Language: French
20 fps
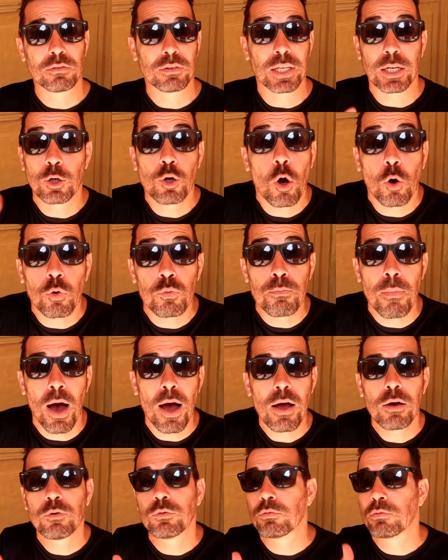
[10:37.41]
des corps
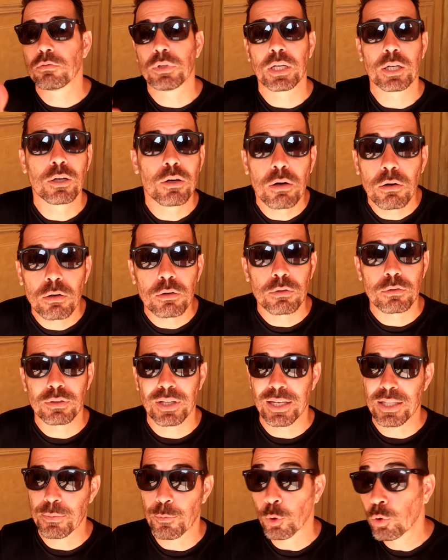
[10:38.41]
humains ou des corps
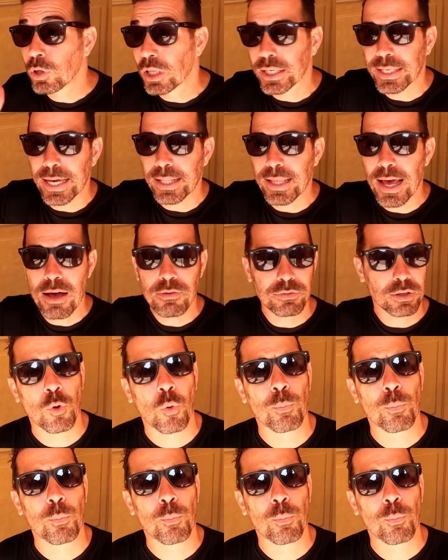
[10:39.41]
d'animaux, des cadavres.